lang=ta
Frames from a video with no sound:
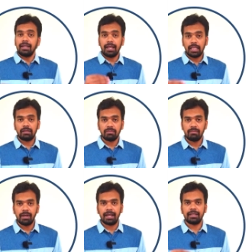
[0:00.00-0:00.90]
நீங்கள் அதிகமாக
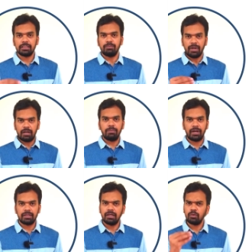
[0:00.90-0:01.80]
பேக் டெஸ்ட் பண்ண
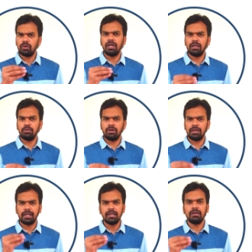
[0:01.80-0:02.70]
பண்ண தான் உங்களால் ஒரு
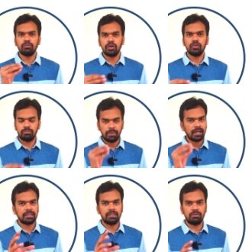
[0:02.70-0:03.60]
நல்ல முடிவு
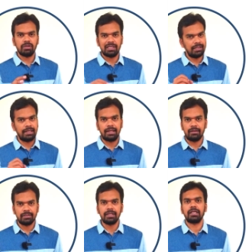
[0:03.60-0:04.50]
பார்த்த ஒன்று ட்ரேடிங்கில்
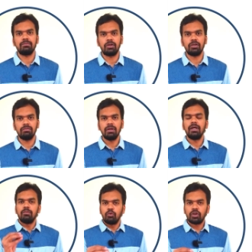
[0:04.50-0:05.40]
வந்து எடுக்க முடியும்
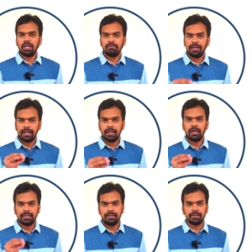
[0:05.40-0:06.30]
முக்கியமாக எல்லா
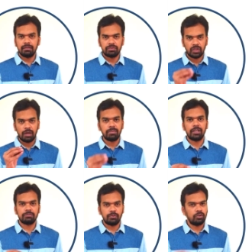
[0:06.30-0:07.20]
ட்ரேடிங்களும் ஸ்டாப்
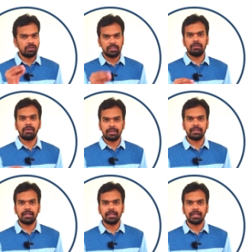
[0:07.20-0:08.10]
லாஸ் போடணும் அதையும்
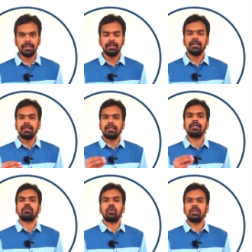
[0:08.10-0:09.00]
மறந்துடாதீங்க
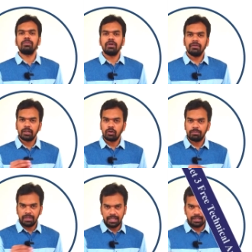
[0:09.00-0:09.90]
நான் சொன்னது போலவே எங்களோட
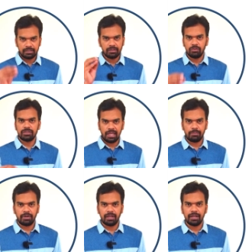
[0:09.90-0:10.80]
பிளேலிஸ்ட்டு கொஞ்சம்
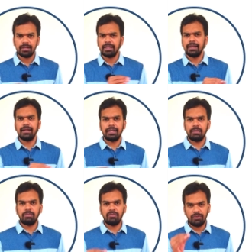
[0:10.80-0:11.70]
செக் பண்ணிடுங்க அதில் எல்லா
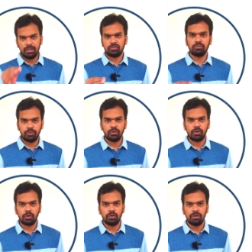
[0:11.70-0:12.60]
டைப் ஆஃப் வீடியோஸும்
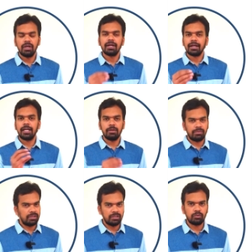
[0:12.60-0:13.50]
போட்டிருக்கோம்
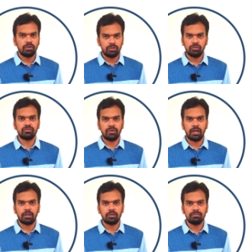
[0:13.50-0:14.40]
கண்டிப்பாக அது உங்களுக்கு
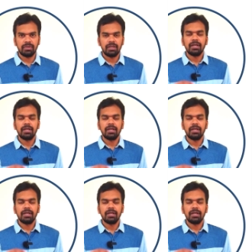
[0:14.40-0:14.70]
யூஸ்ஃபுல்லாக இருக்கும்